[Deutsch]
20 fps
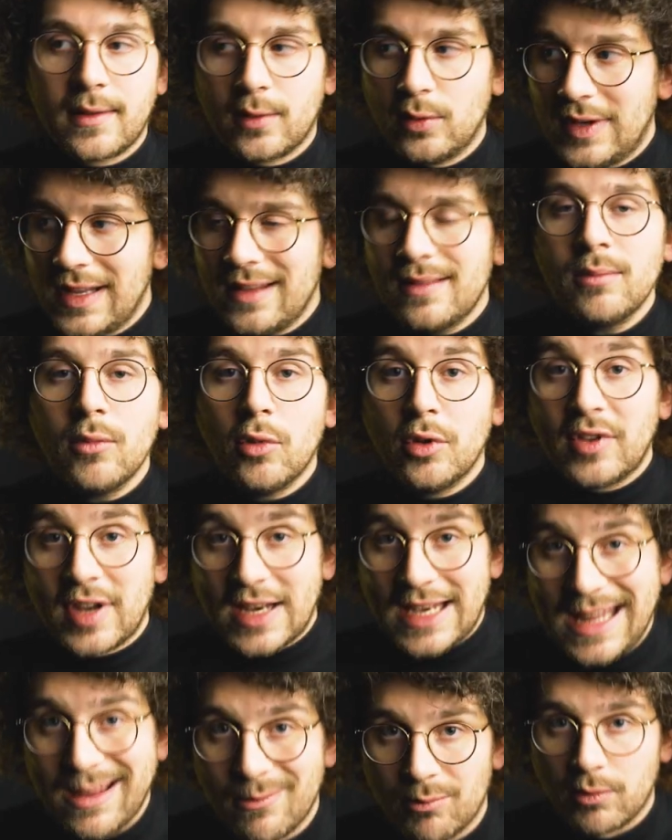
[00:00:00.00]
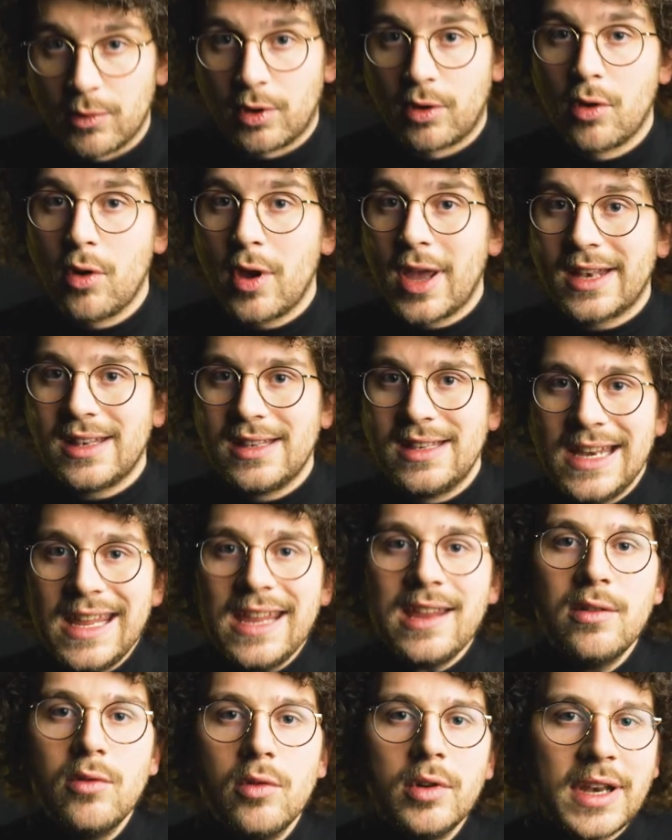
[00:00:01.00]
Zu diesem Unternehmen gehört
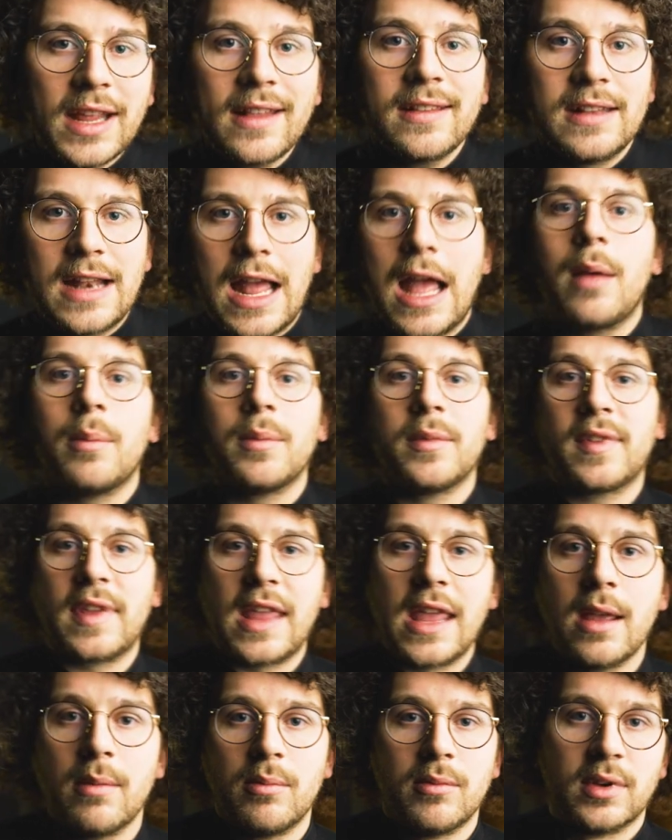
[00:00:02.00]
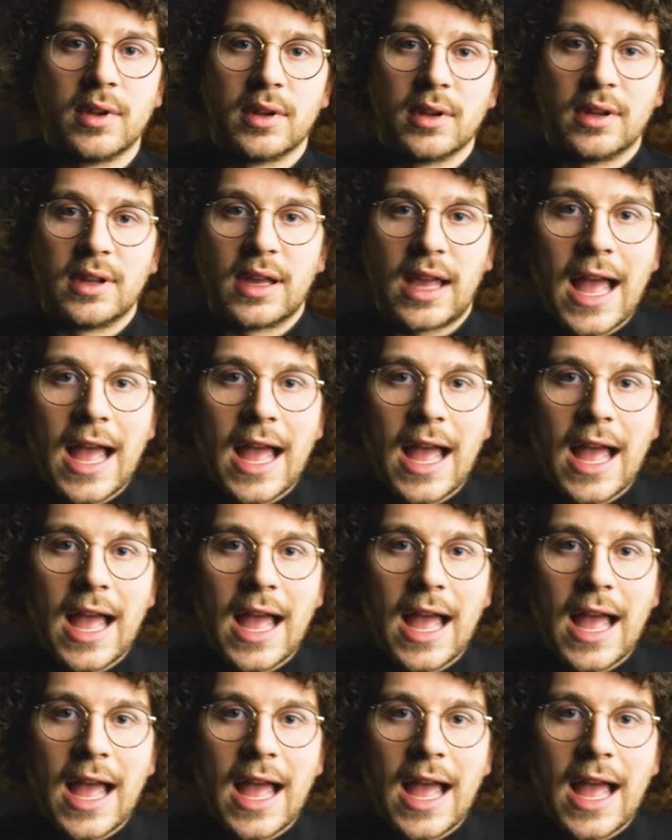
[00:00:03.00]
nicht nur das namensgebende